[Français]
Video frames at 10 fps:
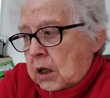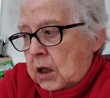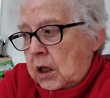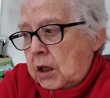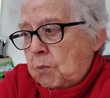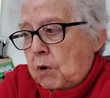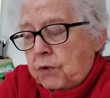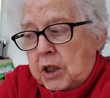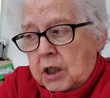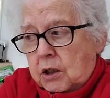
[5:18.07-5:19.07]
Et il m'a
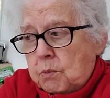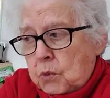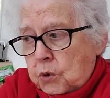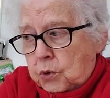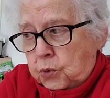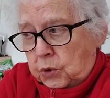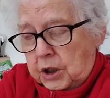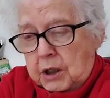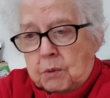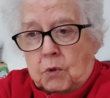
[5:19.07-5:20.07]
envoyé comme euh,
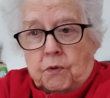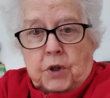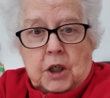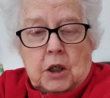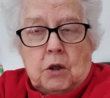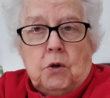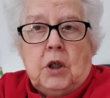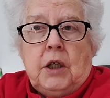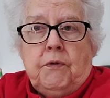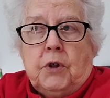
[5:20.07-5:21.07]
courrier, il m'a envoyé le
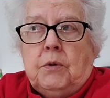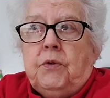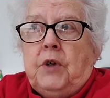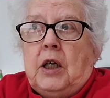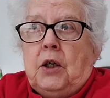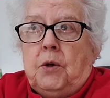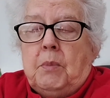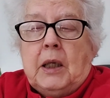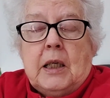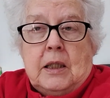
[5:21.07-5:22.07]
livre, enfin, le
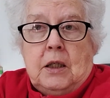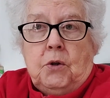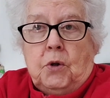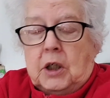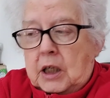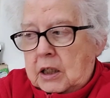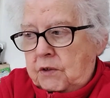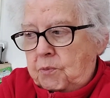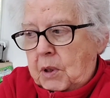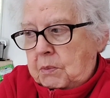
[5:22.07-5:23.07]
magazine de
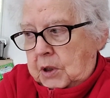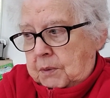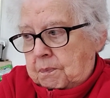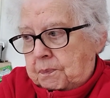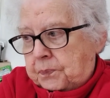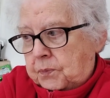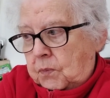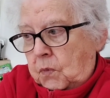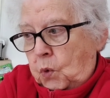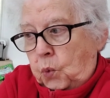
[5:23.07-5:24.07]
Creative Mamie.
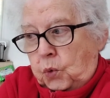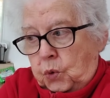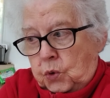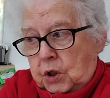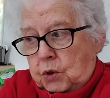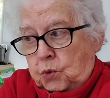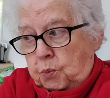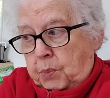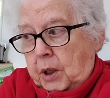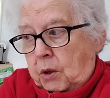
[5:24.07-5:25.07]
Donc, euh, c'est
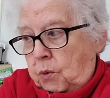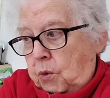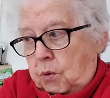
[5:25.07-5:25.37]
super,